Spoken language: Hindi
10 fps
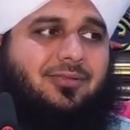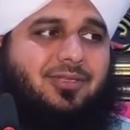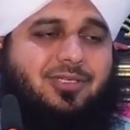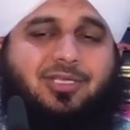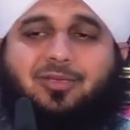
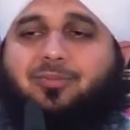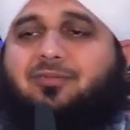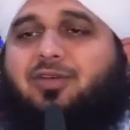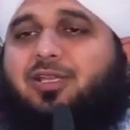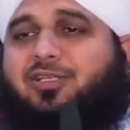तो
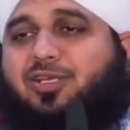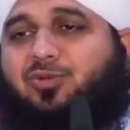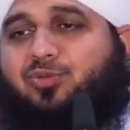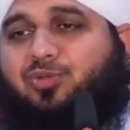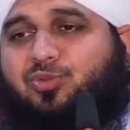शर्मा वालियां
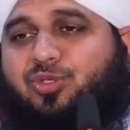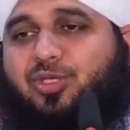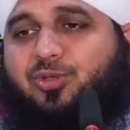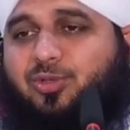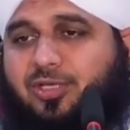
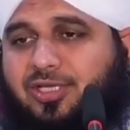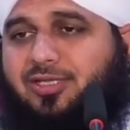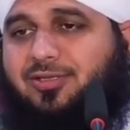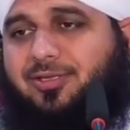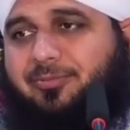झूठे
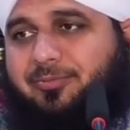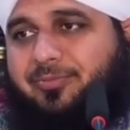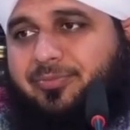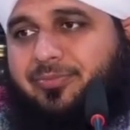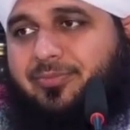डोलियां दे
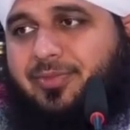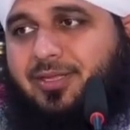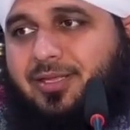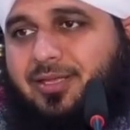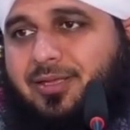
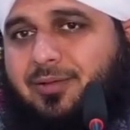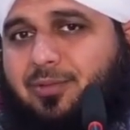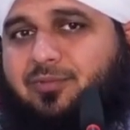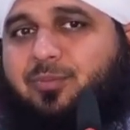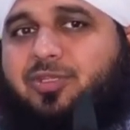
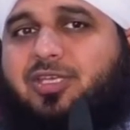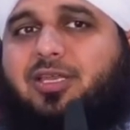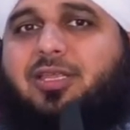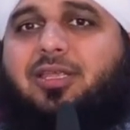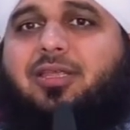फिर वो
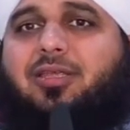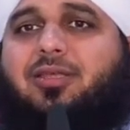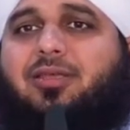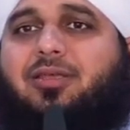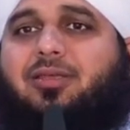बेचारी
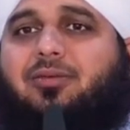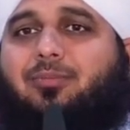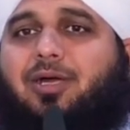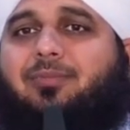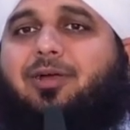
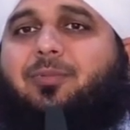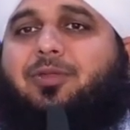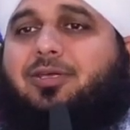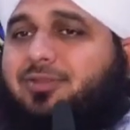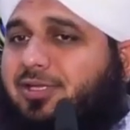माँ बाप
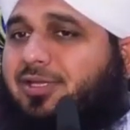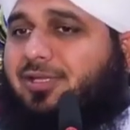रखते